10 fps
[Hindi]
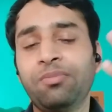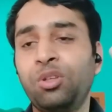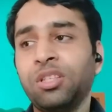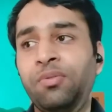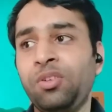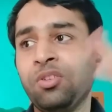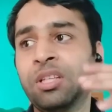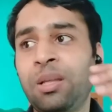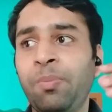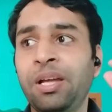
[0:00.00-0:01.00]
बहुत कंफ्यूजन
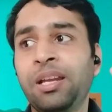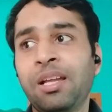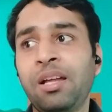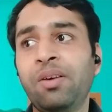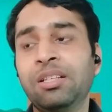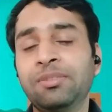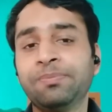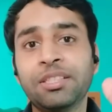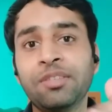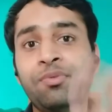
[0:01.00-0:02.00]
रहता पैर का आवाज़
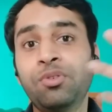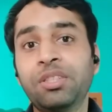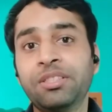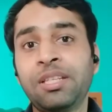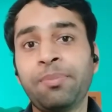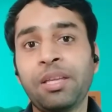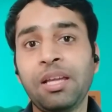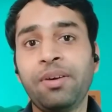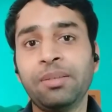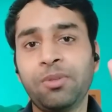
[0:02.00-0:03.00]
जैसे फुट स्टेप
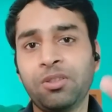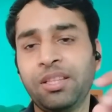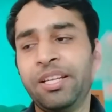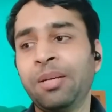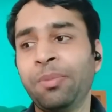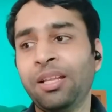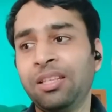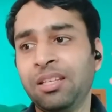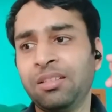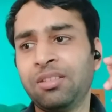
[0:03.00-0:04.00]
की आवाज़ बहुत लेट में
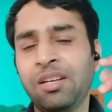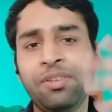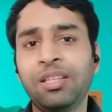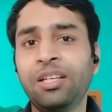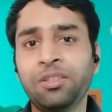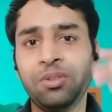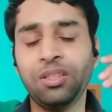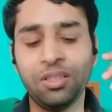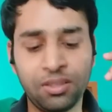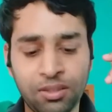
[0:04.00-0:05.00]
आती है तो काफ़ी दिक्कत
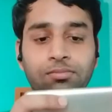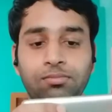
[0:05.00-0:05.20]
होती है